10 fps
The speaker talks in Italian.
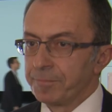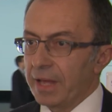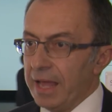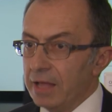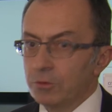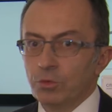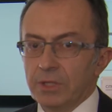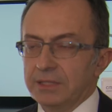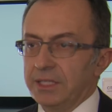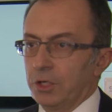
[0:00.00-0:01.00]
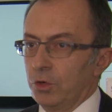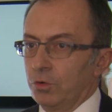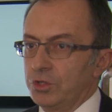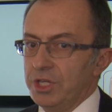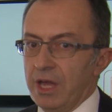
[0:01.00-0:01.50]
e tutta la
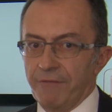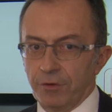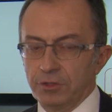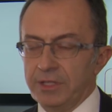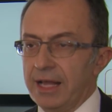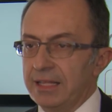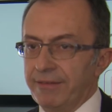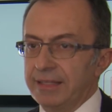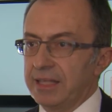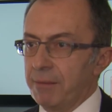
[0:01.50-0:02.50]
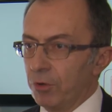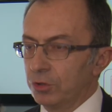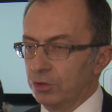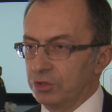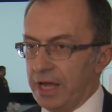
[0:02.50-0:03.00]
tecnologia frontale diventa
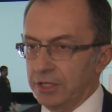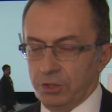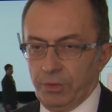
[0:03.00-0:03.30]
molto touch,